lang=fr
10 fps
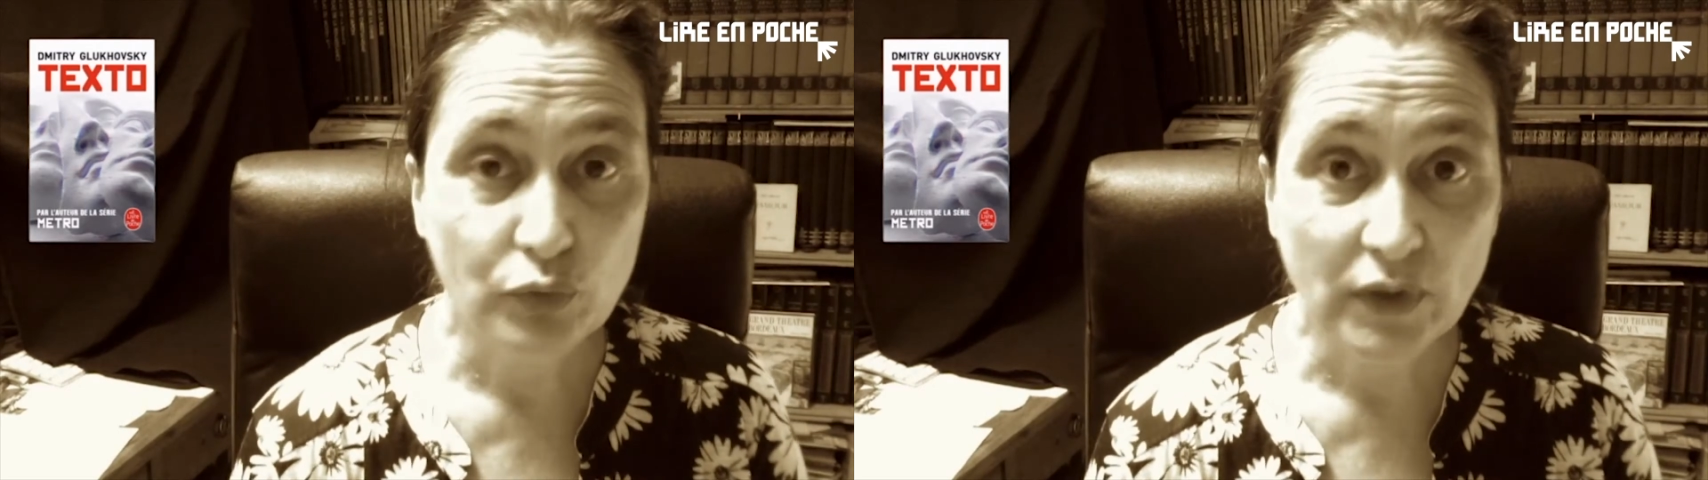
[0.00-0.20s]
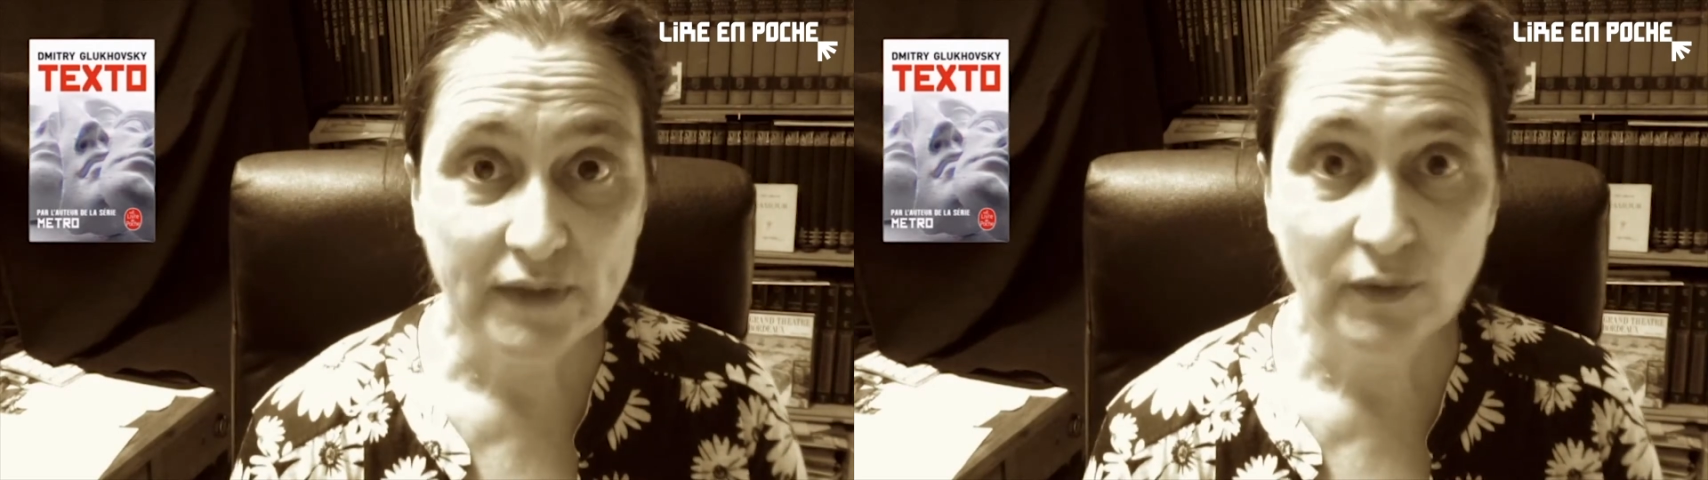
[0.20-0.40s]

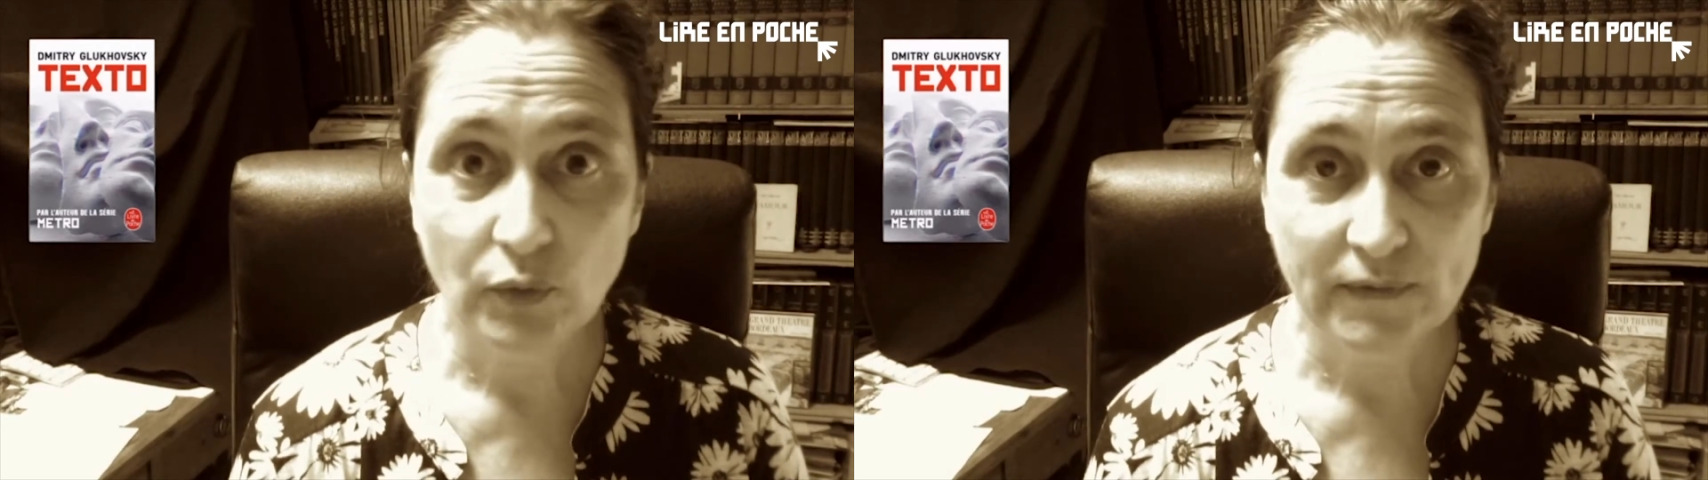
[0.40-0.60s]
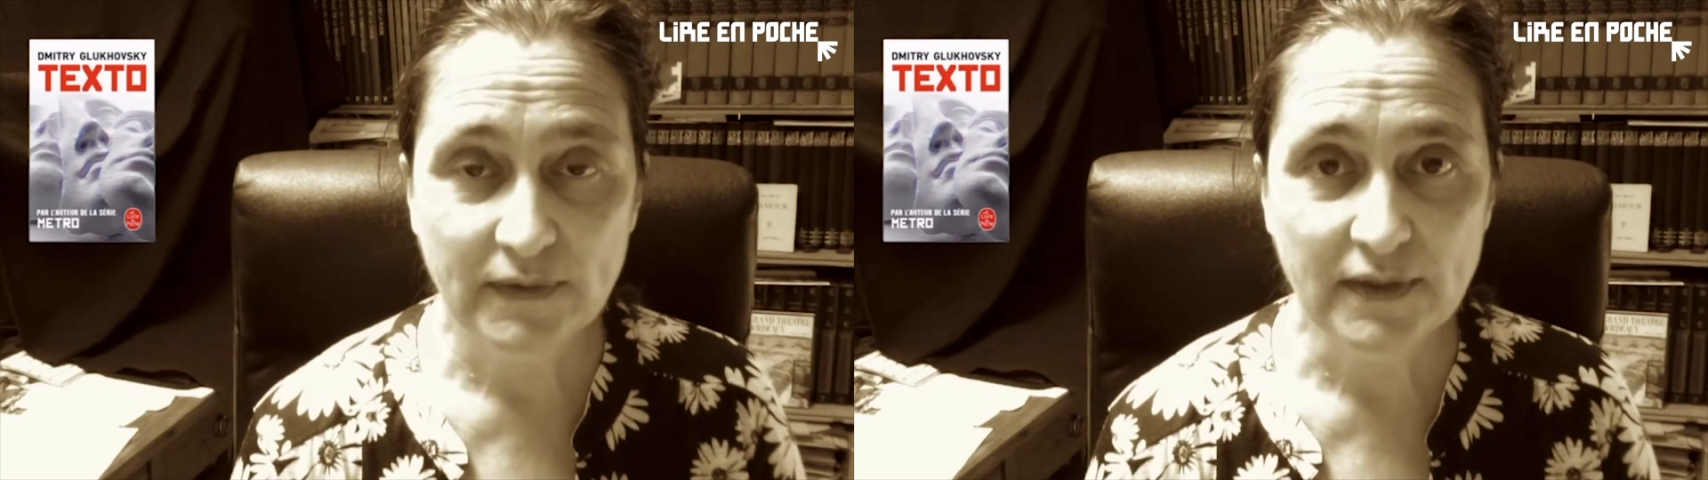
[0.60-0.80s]
pourrait dire
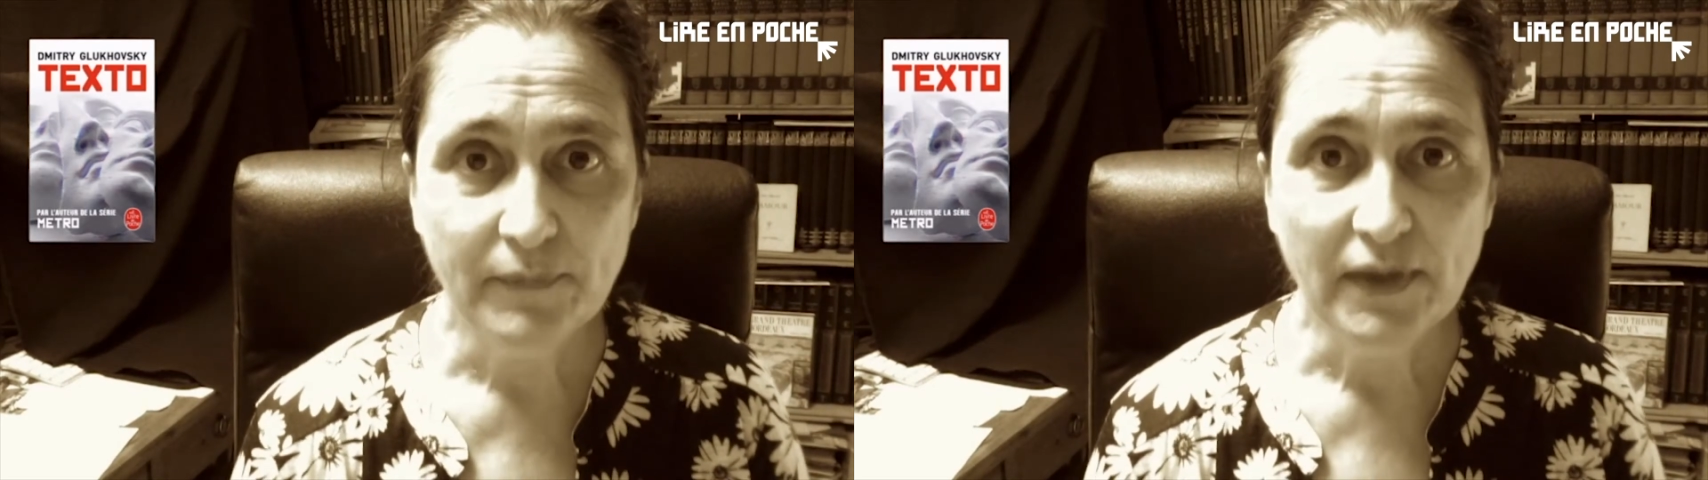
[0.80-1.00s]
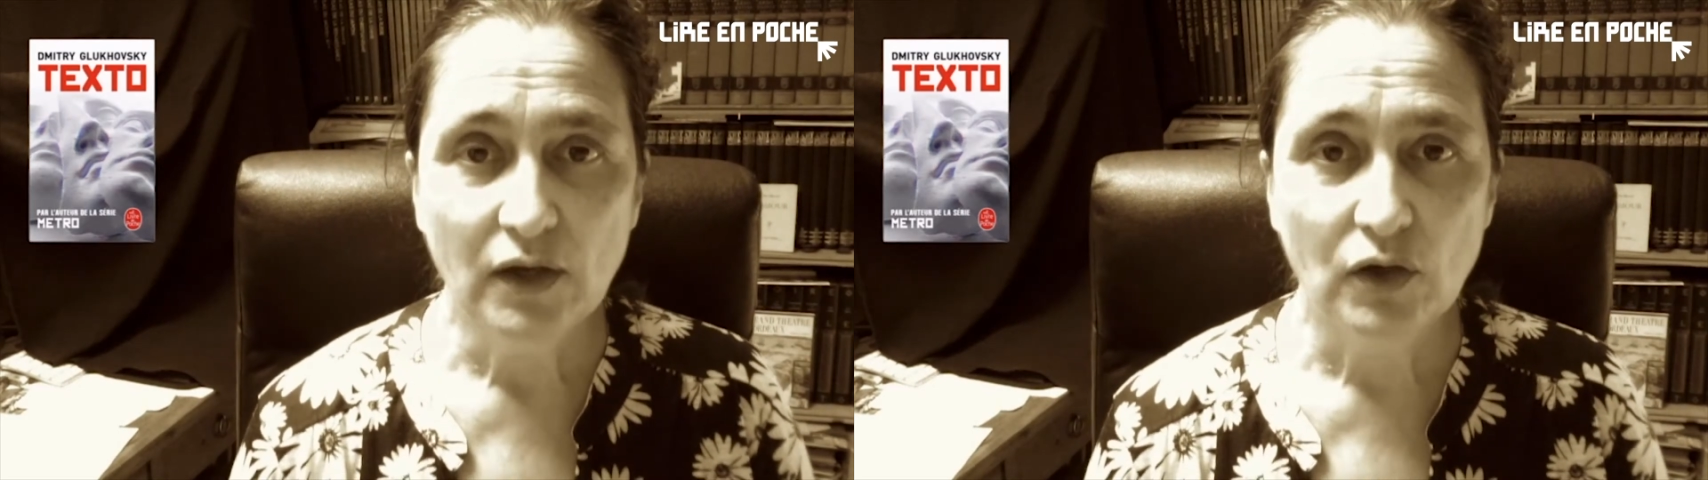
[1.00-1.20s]
aussi,
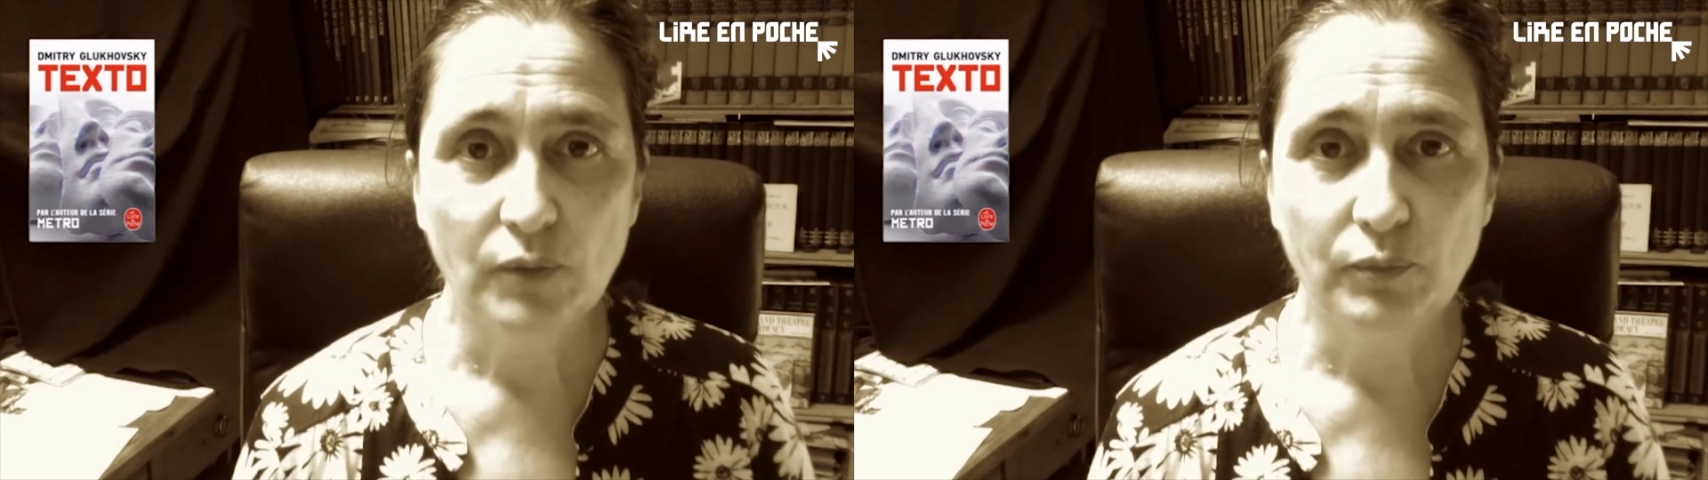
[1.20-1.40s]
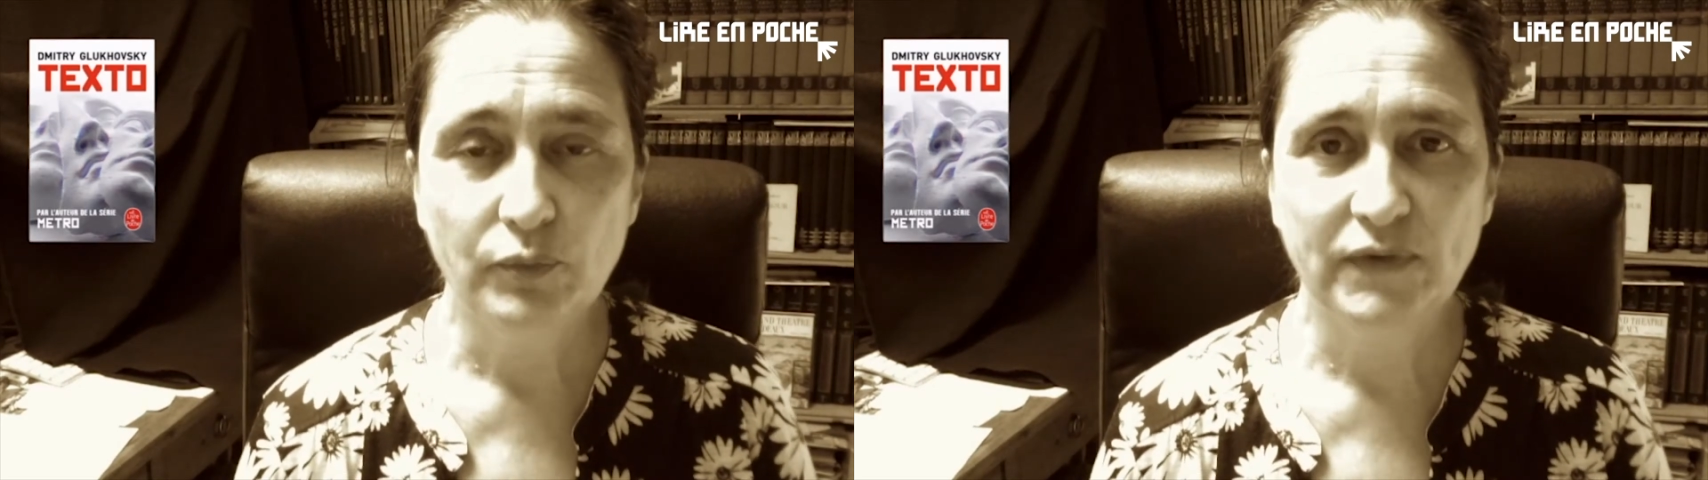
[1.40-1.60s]

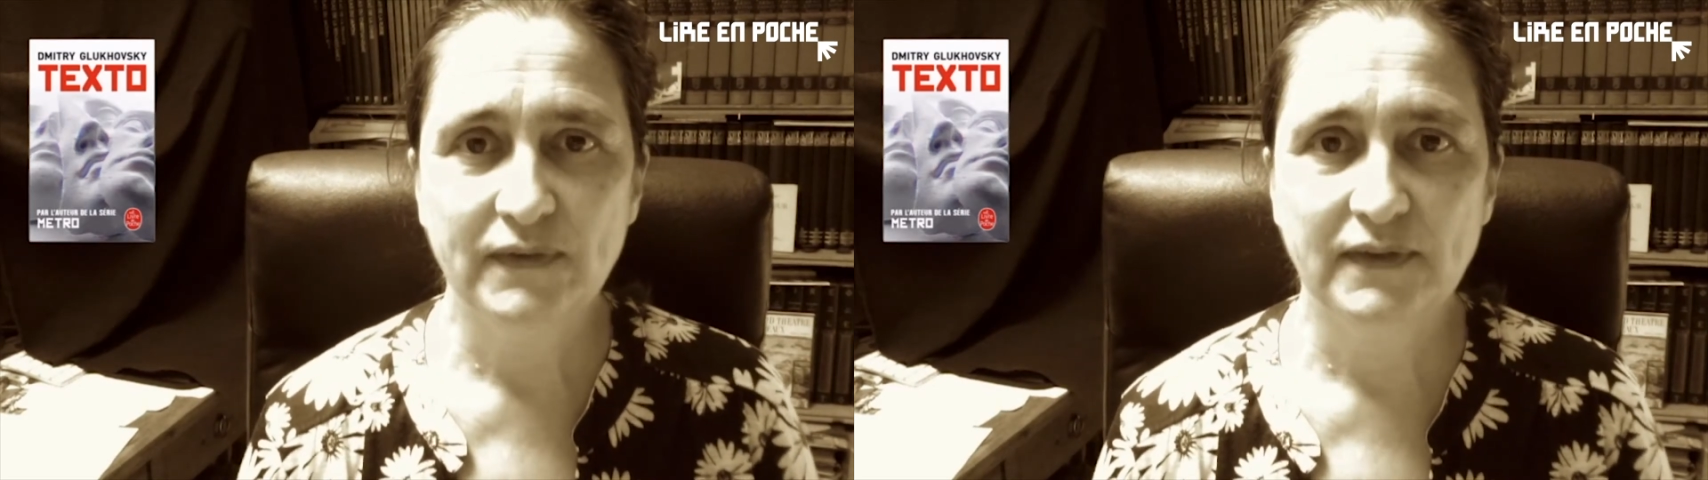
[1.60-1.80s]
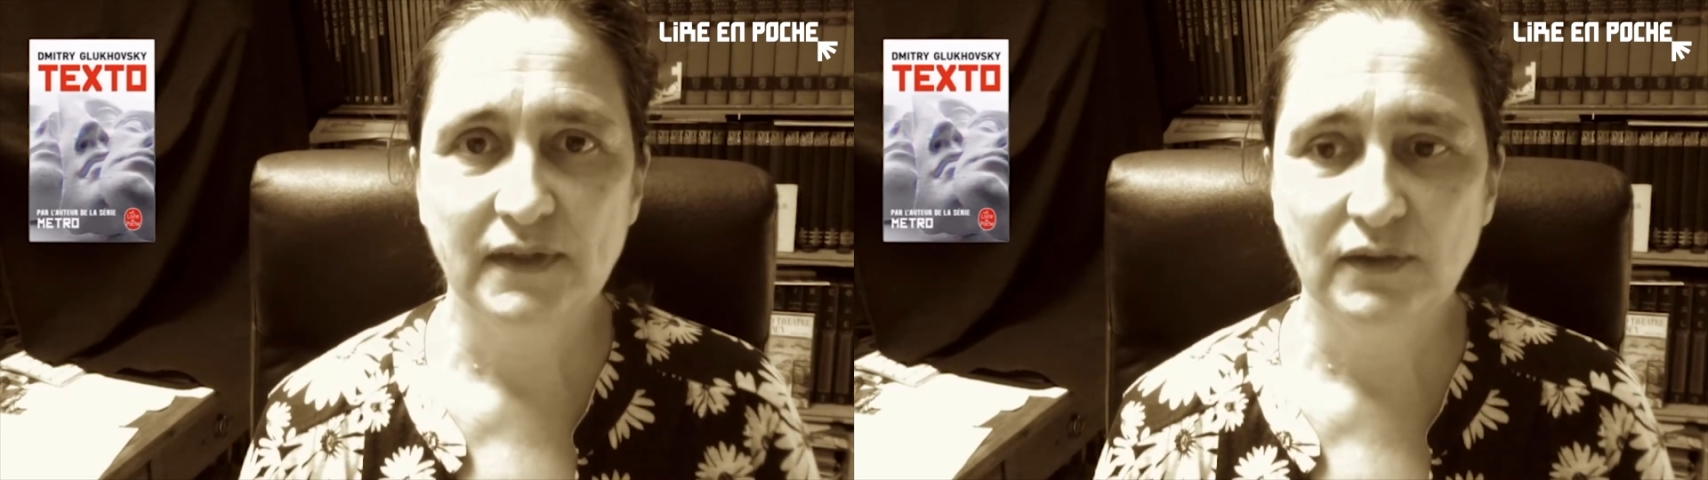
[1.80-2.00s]
comme
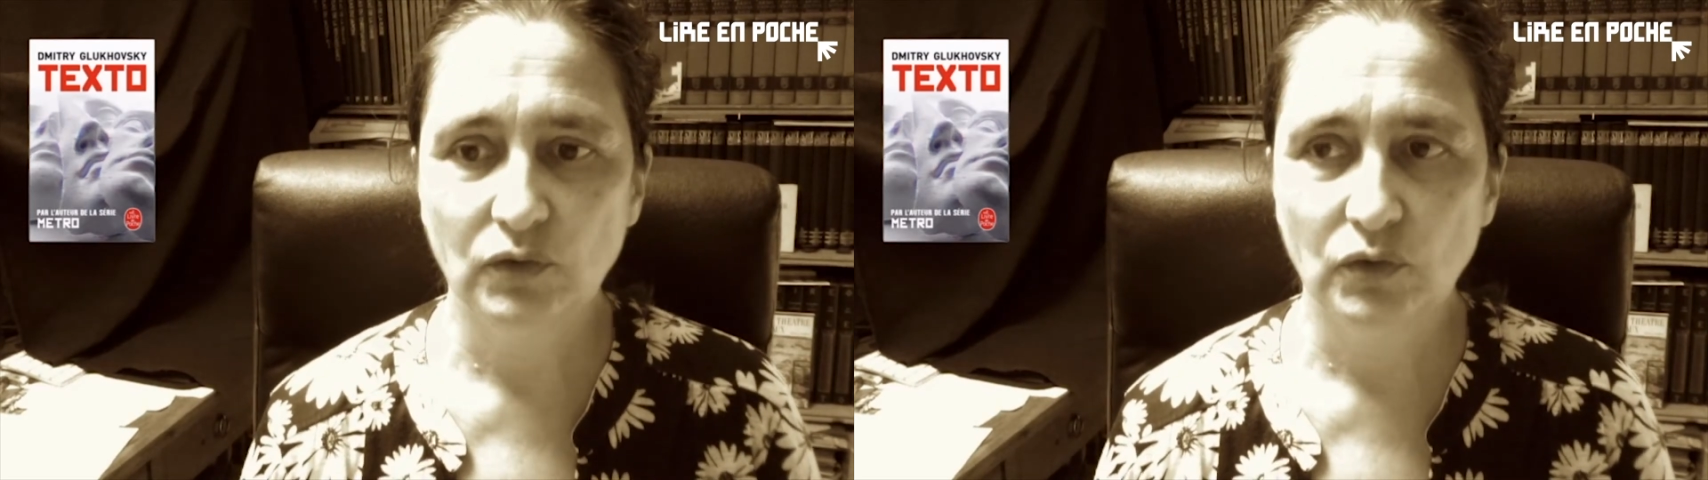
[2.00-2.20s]
c'est